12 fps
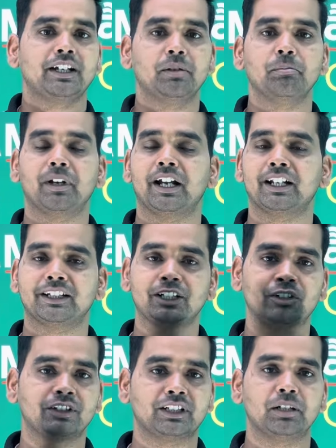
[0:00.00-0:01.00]
टीम बनाते हो
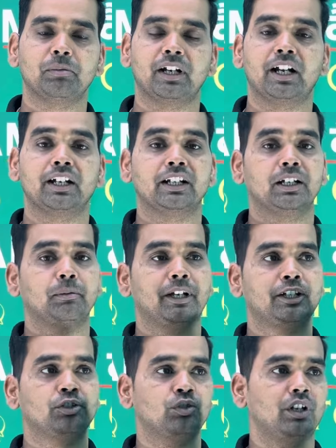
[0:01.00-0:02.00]
और टीम बनाने के
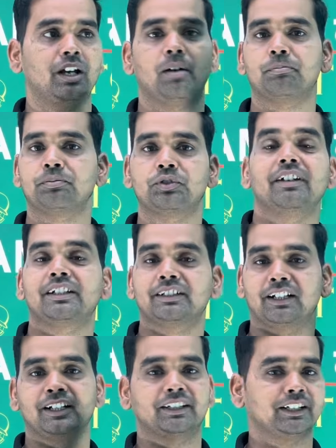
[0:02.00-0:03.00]
बाद जो है आप इन्वेस्ट
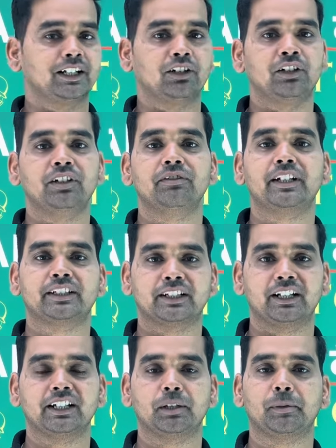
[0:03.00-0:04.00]
करा ठीक है इन्वेस्ट
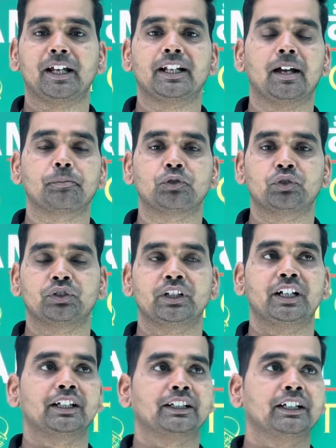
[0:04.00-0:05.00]
करने के बाद आप सोचने
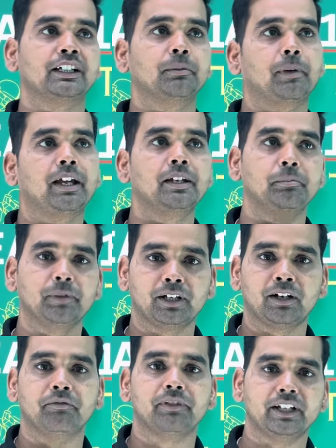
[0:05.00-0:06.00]
लगते हैं कि भाई
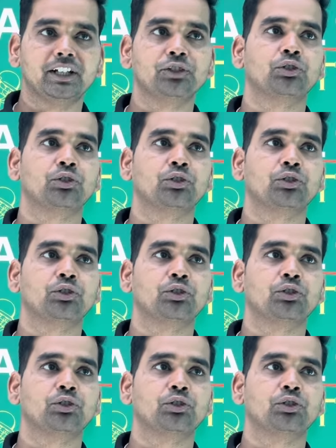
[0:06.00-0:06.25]
मेरा विनिंग